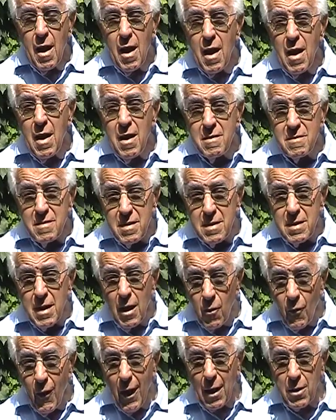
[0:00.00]
El
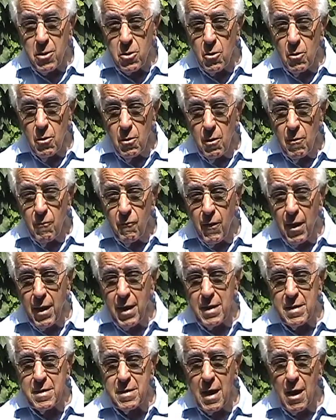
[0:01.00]
citado acto fue
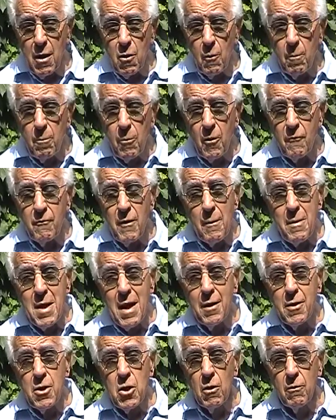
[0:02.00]
gestado por
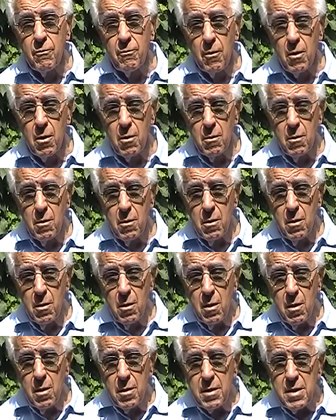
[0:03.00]
Fabián Ñofo
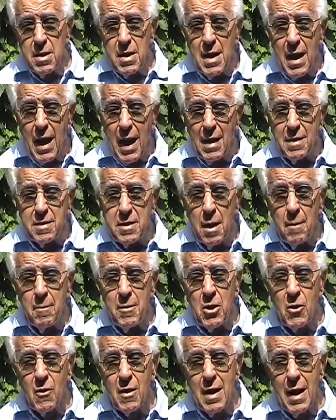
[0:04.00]
quien al
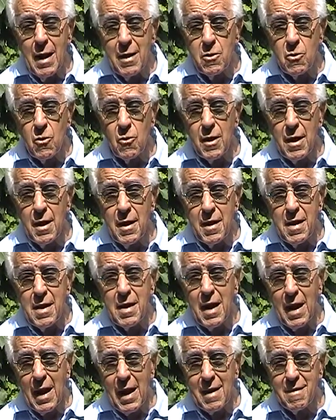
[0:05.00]
término del acto de
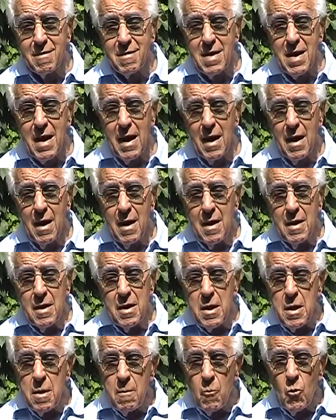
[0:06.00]
Enrique García
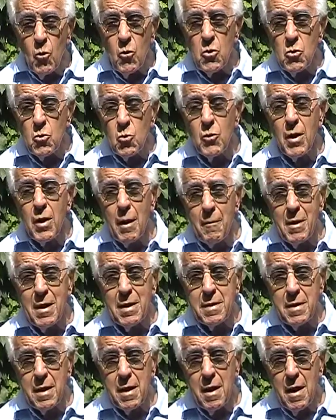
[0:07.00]
y muy
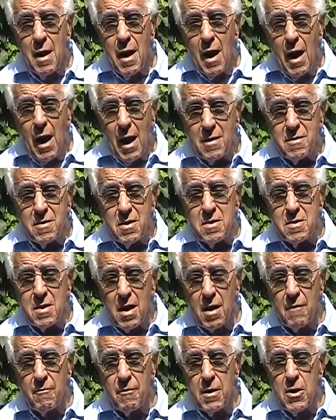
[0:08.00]
duramente así se
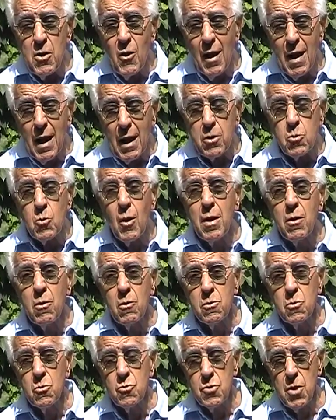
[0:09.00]
refirió a la actual
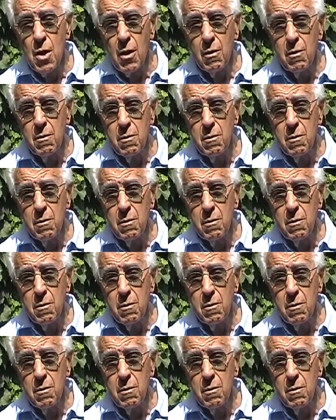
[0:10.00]
conducción.